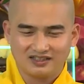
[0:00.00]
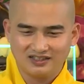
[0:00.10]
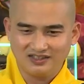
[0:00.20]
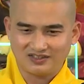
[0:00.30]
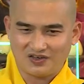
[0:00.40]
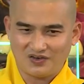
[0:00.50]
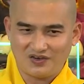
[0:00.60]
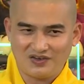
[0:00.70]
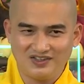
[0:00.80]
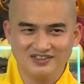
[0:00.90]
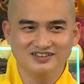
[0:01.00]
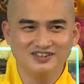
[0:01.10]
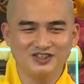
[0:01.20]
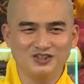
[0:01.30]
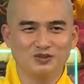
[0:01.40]
để thọ
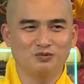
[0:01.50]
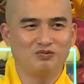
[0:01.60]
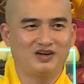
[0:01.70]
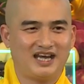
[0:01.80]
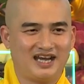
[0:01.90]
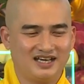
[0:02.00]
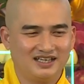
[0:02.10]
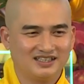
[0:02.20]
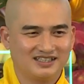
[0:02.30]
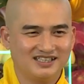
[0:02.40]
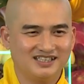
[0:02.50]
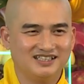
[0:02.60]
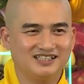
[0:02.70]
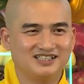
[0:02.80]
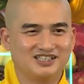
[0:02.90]
hưởng dục lạc
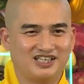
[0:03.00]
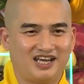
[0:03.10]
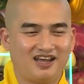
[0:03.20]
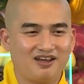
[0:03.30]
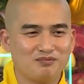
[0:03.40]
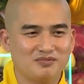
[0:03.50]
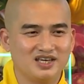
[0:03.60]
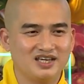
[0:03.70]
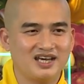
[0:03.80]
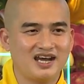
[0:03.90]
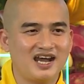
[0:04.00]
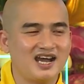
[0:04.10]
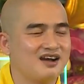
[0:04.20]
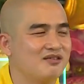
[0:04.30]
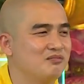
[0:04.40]
thì sẽ bị
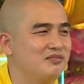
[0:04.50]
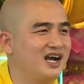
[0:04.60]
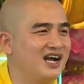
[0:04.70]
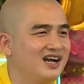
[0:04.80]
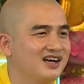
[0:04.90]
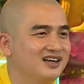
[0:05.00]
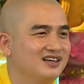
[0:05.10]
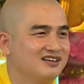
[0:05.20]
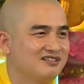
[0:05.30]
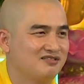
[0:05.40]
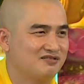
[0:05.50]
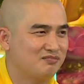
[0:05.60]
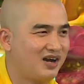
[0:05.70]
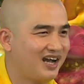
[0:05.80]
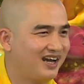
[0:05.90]
ác ma
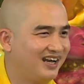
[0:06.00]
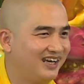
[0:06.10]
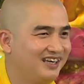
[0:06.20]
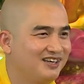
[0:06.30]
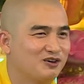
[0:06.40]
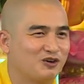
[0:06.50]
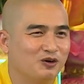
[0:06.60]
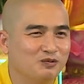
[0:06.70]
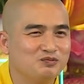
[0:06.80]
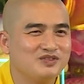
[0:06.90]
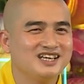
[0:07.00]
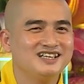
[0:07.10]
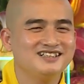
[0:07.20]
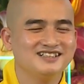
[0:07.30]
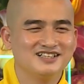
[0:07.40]
lấy cũng
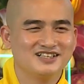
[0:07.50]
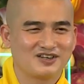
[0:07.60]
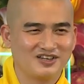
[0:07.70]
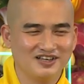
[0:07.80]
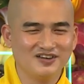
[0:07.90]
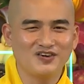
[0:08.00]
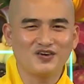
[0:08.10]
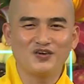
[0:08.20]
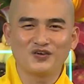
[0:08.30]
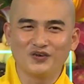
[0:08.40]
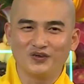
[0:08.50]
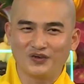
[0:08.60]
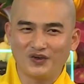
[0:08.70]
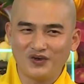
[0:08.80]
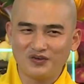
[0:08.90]
như những con
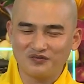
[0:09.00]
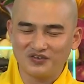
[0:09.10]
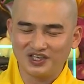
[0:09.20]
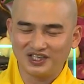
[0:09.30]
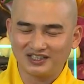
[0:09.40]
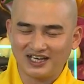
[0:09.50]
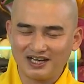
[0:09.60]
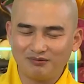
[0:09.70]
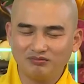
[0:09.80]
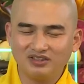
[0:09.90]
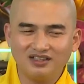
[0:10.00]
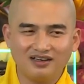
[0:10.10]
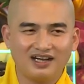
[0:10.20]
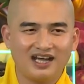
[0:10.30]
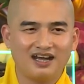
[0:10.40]
rùa non vì tham
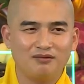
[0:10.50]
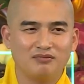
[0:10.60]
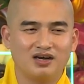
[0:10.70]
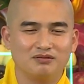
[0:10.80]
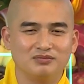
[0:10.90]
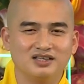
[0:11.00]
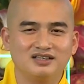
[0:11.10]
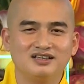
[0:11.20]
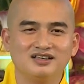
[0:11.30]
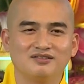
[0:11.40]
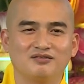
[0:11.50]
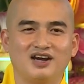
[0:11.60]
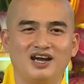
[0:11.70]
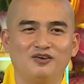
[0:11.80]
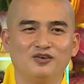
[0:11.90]
thức ăn mà bị rớt
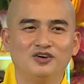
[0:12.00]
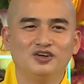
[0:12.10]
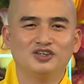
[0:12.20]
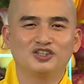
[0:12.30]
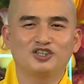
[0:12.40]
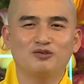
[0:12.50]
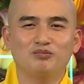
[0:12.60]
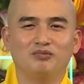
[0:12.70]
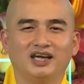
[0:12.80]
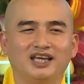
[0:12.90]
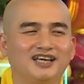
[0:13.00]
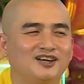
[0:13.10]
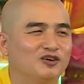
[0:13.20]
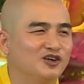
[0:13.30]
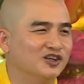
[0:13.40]
vào trong bẫy
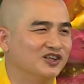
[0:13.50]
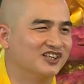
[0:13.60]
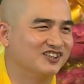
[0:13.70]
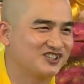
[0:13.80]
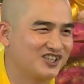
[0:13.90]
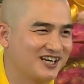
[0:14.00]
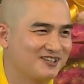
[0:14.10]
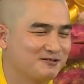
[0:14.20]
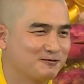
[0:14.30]
của người thợ săn